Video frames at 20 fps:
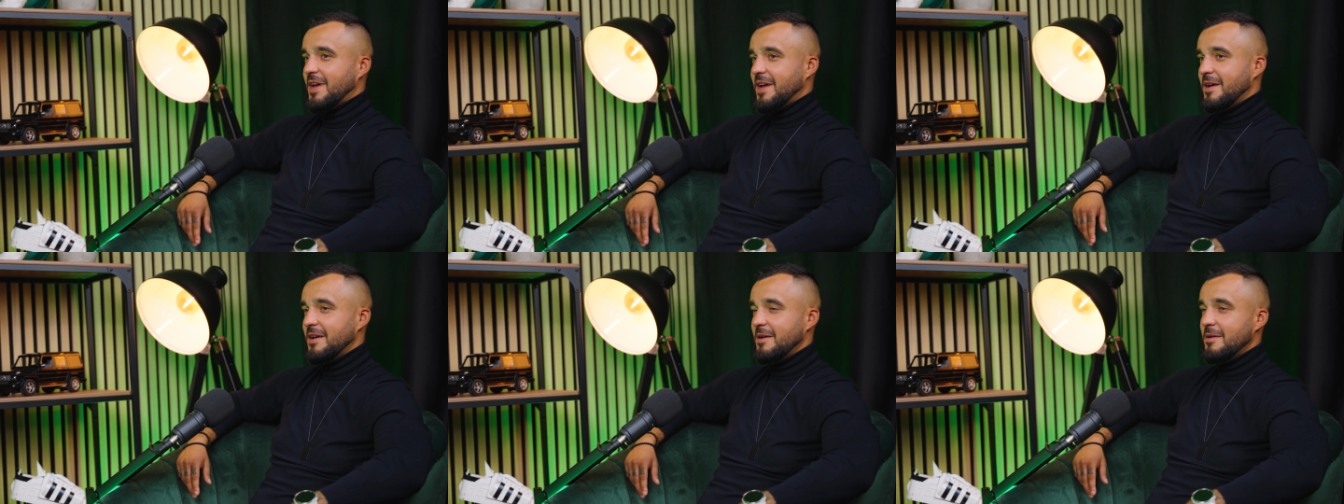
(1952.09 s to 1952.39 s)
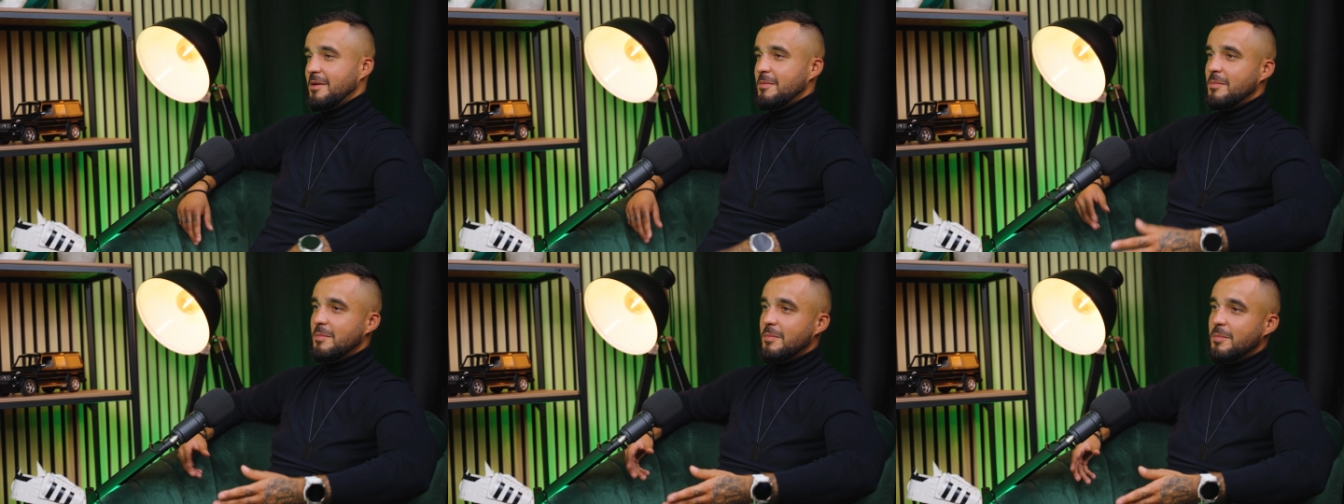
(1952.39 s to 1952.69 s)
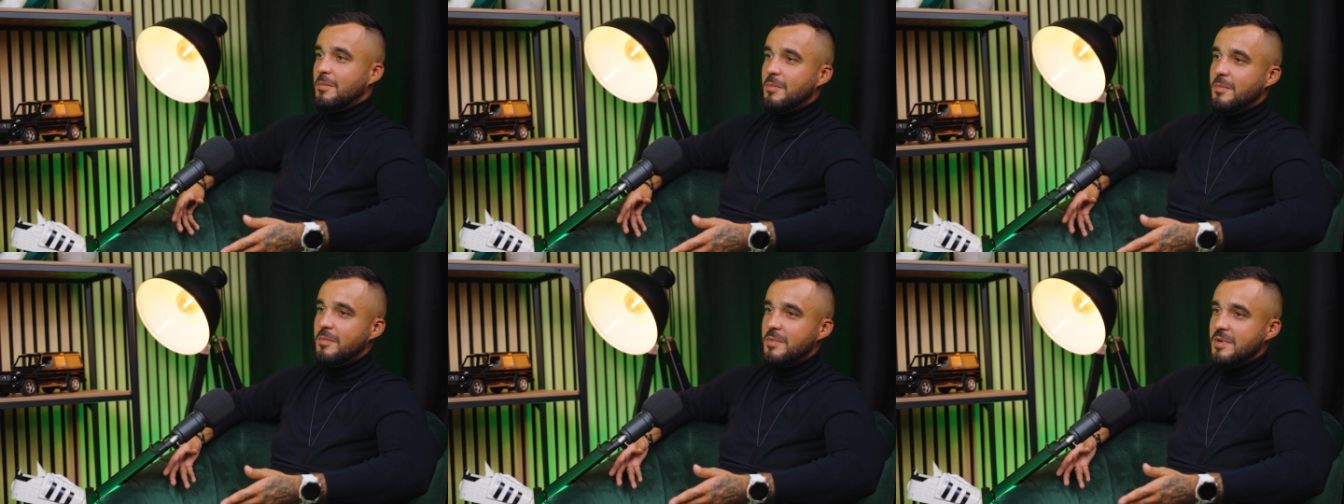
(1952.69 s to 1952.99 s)
która
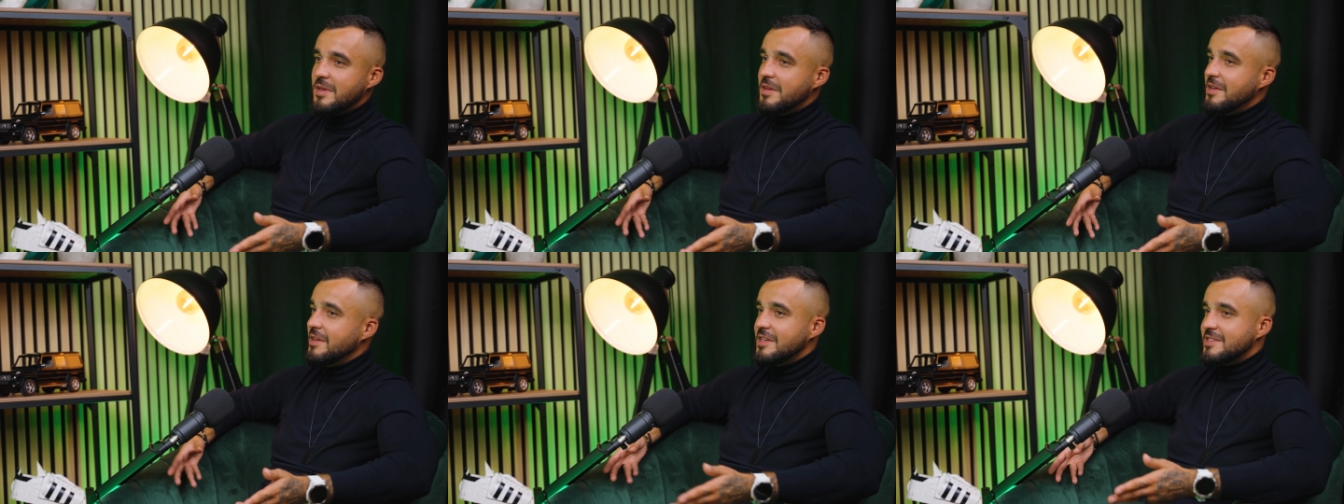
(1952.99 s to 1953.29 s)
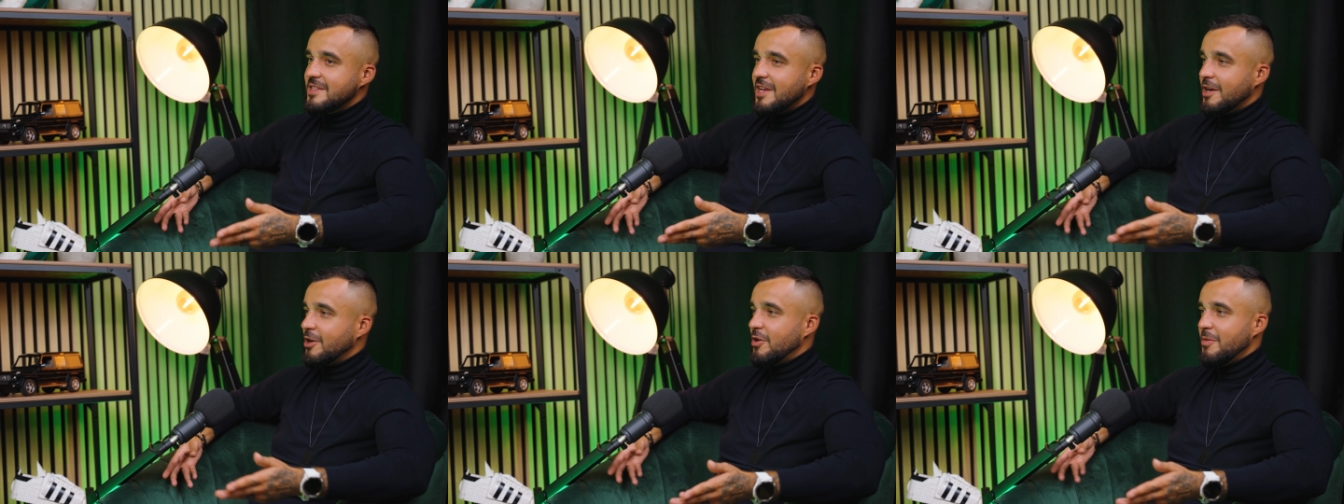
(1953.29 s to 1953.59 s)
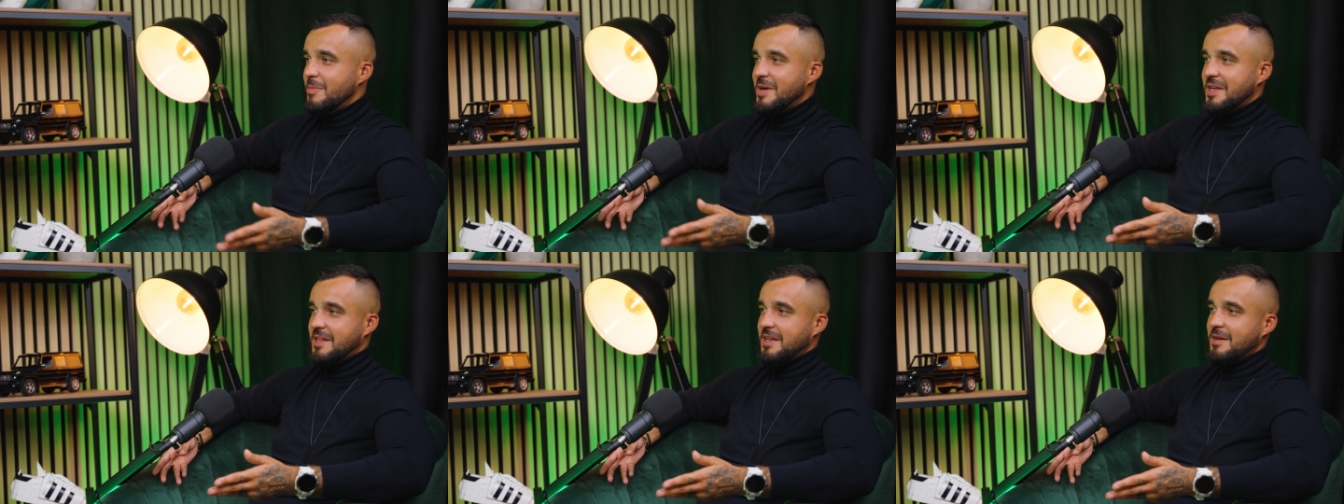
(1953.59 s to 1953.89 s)

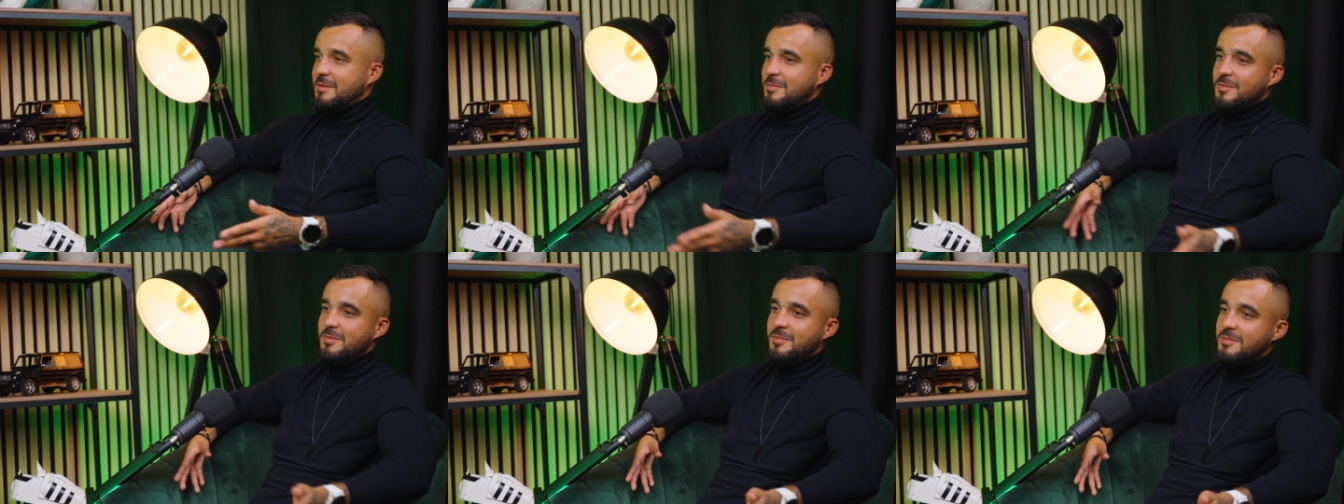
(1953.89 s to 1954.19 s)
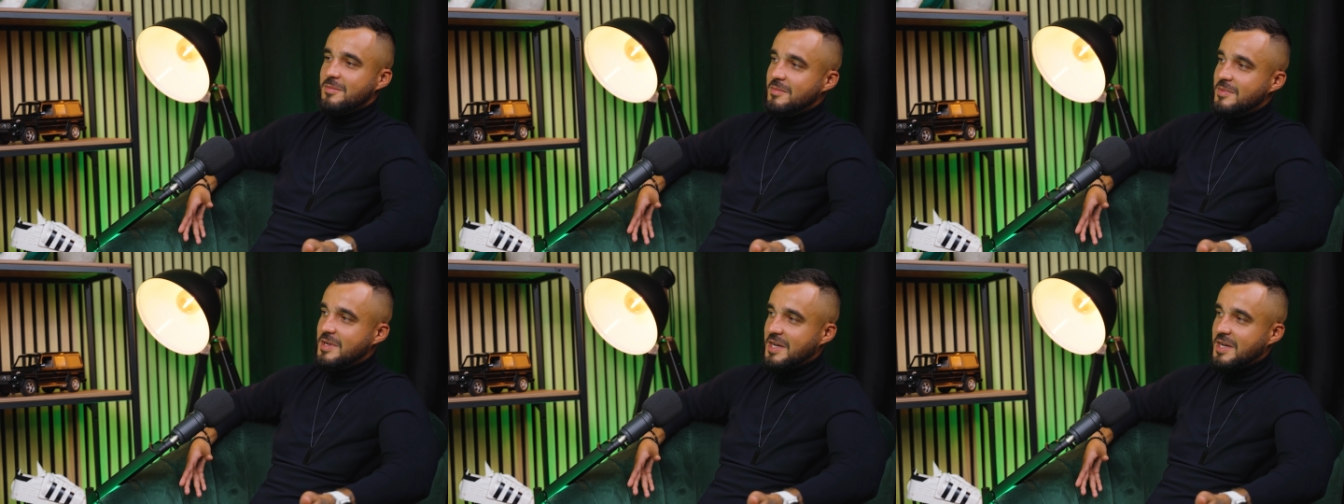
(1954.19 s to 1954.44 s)
jest jak kometa.